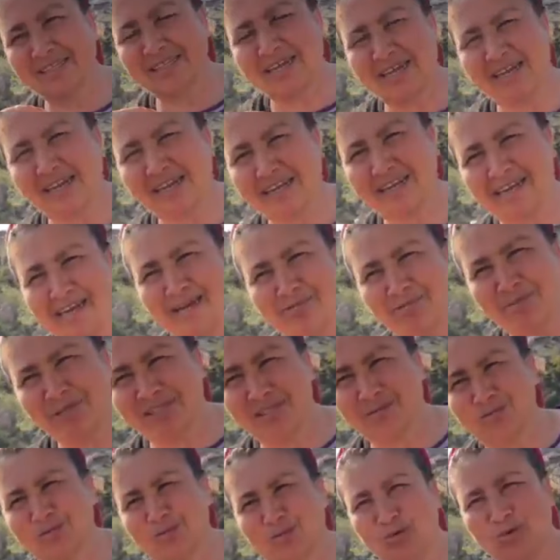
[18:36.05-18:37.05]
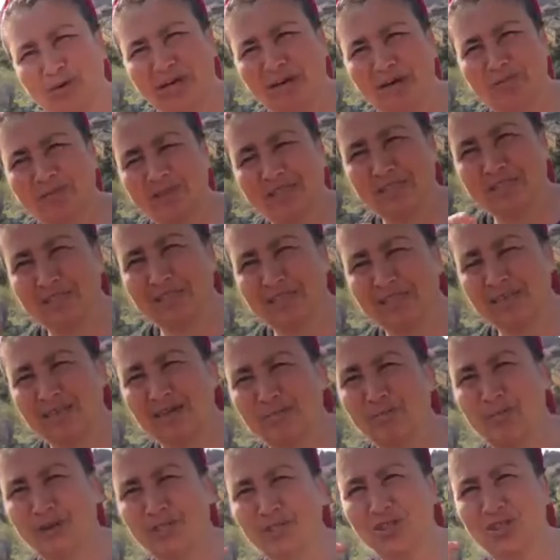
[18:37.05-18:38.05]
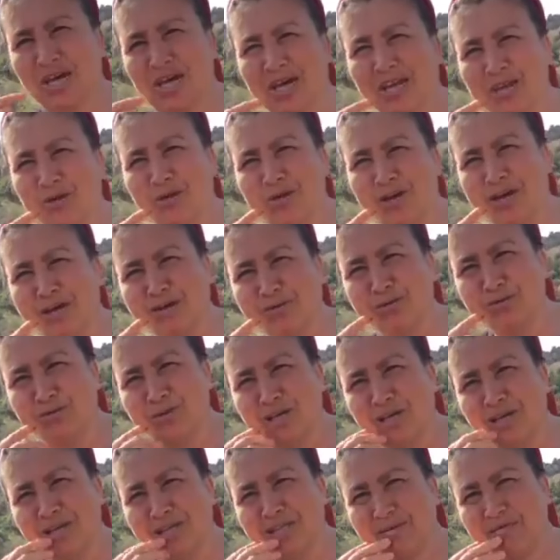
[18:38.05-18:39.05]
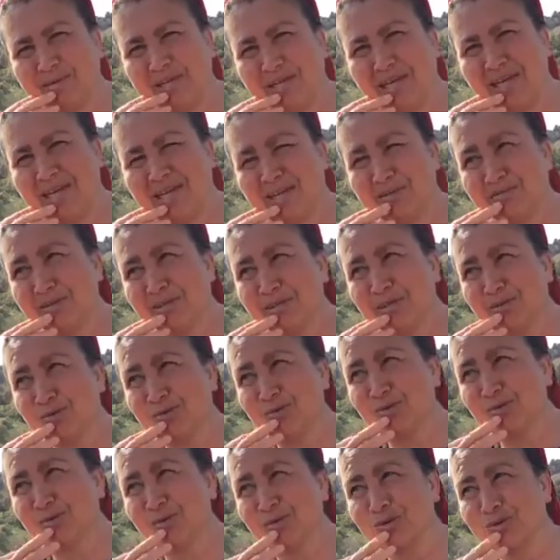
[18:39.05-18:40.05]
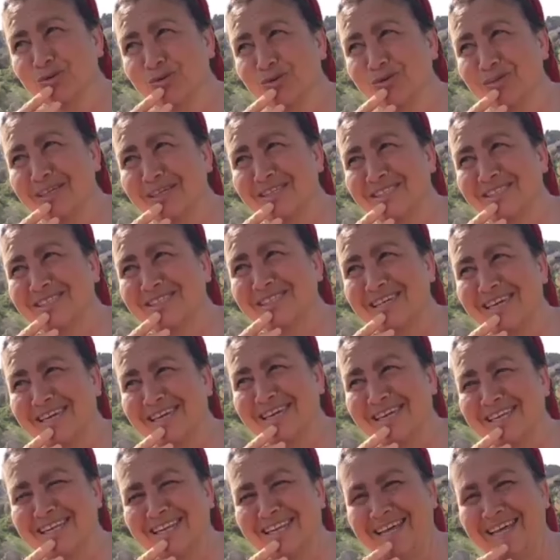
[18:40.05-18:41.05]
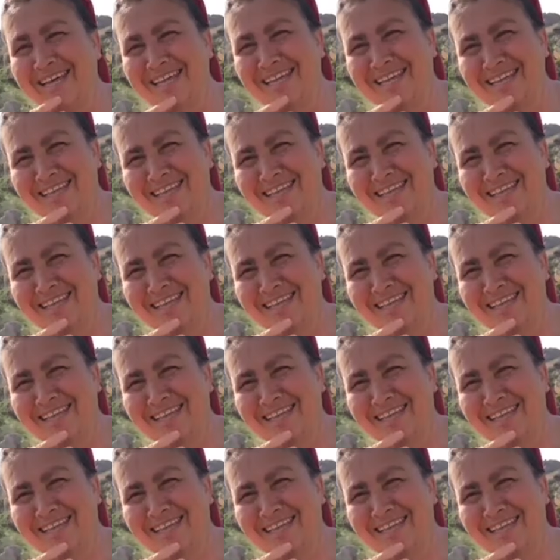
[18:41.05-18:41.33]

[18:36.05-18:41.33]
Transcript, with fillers: zarar gelmez bu doğaya bir değil. yabancı da alıyor ya onunla bina yapacak da onun korkusun diye zenginler.